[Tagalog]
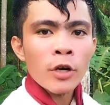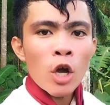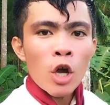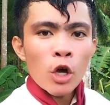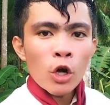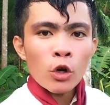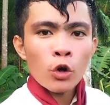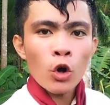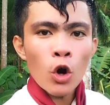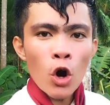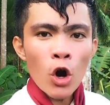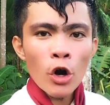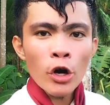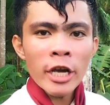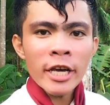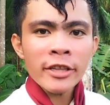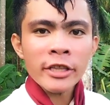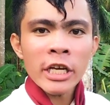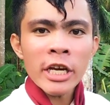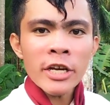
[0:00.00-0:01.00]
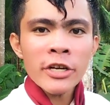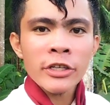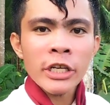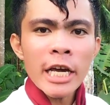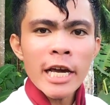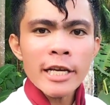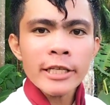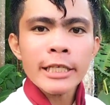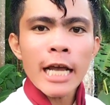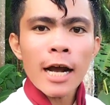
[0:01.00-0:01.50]
ngunit
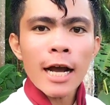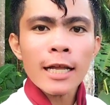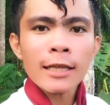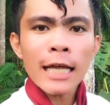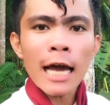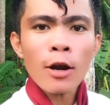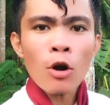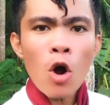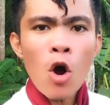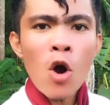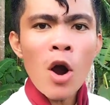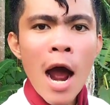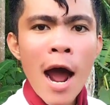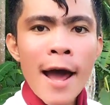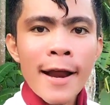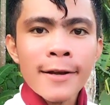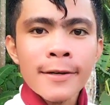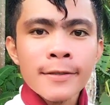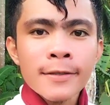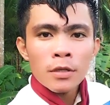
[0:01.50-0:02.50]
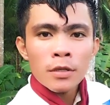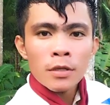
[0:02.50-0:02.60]
hindi sa katarungan.